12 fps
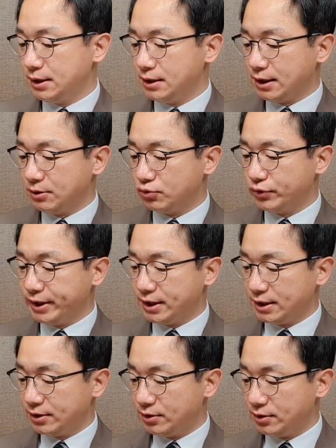일단 구리
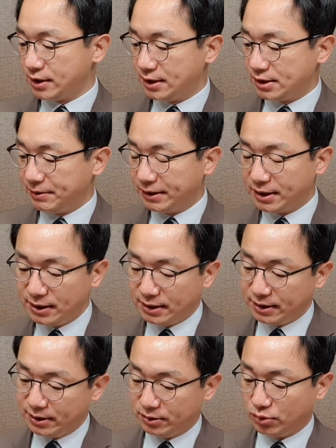가격 다시 만
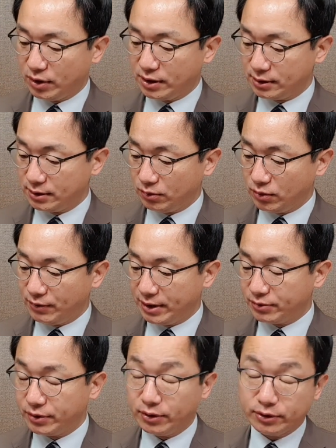달러대에 돌아
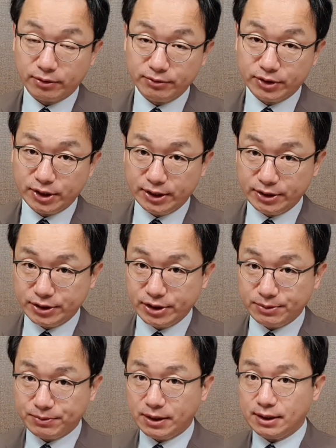올라왔고요. WTI는
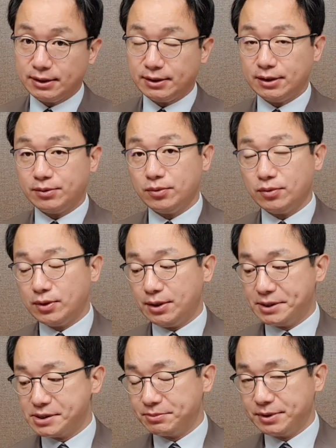70달러대로
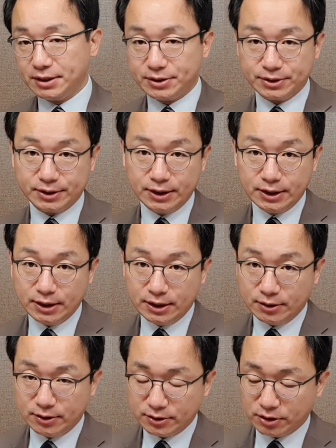올라왔습니다. 즉
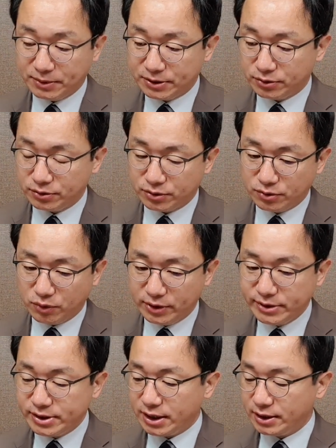어, 전반적으로
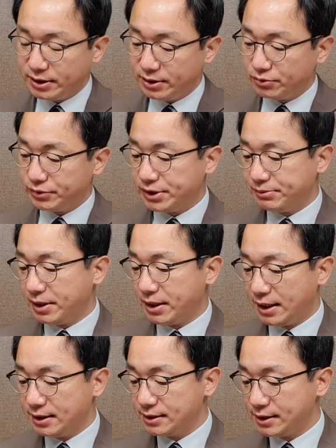원자재 중심의
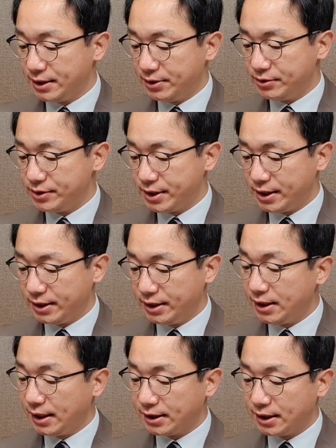강세
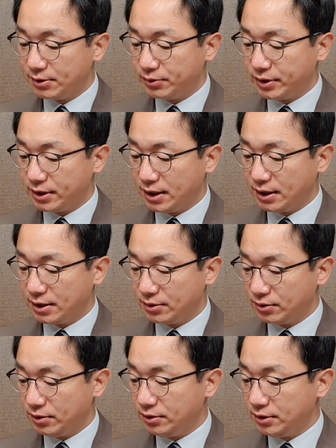현상이 나타나고 있다라는
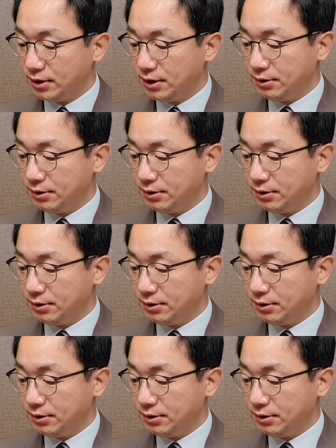건